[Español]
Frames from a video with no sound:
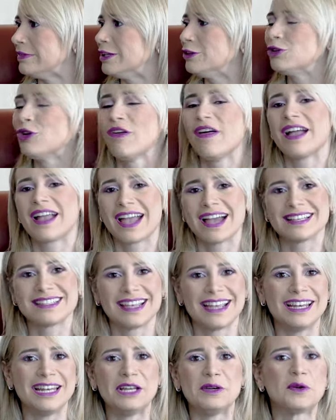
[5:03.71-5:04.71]
En toda
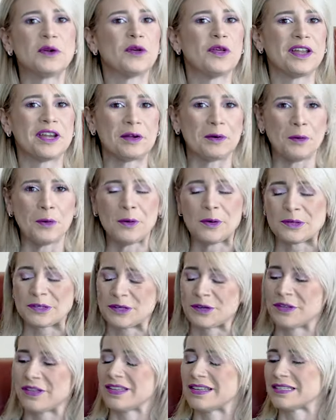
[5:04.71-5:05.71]
casa hay libros de
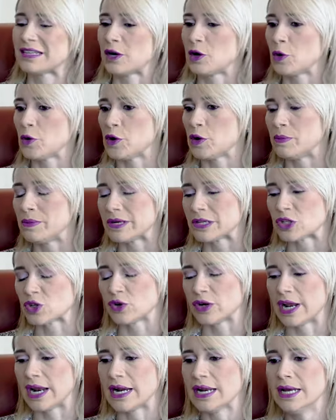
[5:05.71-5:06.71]
negocio, de desarrollo
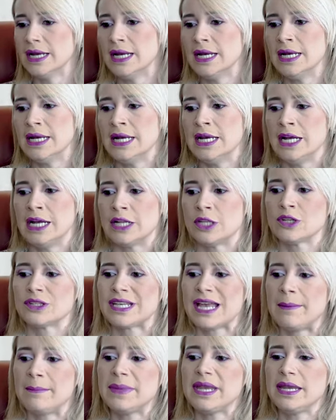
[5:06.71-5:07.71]
personal.
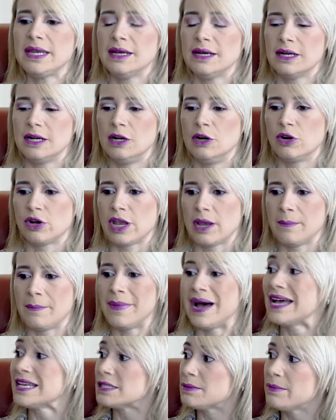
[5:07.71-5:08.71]
Entonces a mí lo que
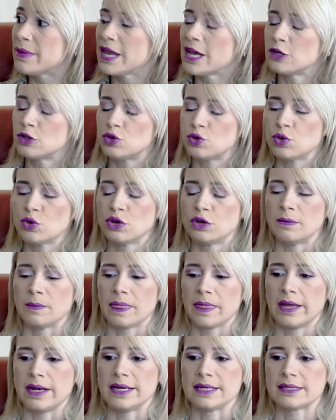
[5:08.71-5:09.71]
más me
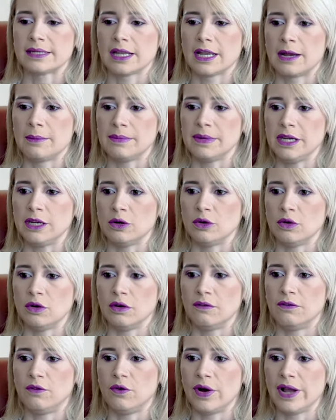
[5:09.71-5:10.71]
ayudó en este camino
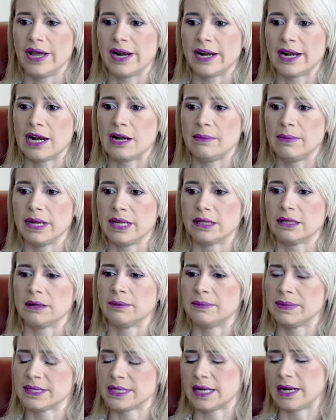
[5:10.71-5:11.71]
fue realmente
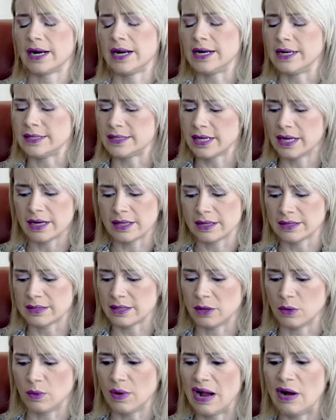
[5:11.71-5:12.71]
empezar a analizar y
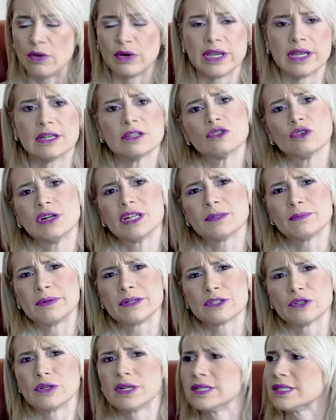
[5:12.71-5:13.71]
decir, wow, ¿quiénes son las
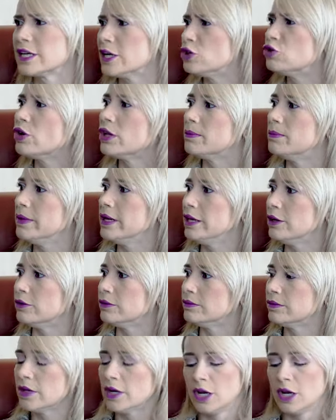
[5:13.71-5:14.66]
personas que yo admiro?